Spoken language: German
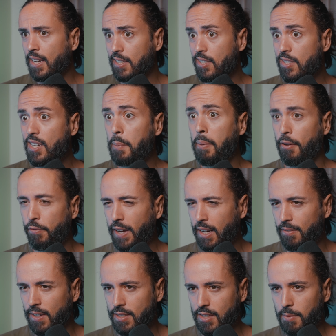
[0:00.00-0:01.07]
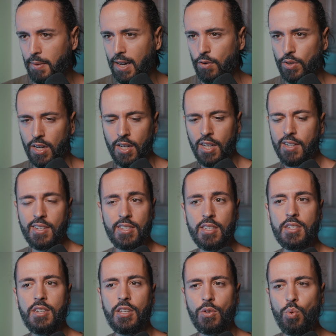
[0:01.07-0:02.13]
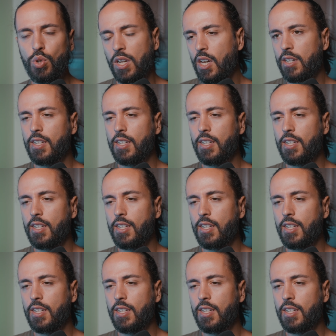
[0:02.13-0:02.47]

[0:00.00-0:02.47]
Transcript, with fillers: das ist nicht perfekt, was die machen oder das ist nicht gut,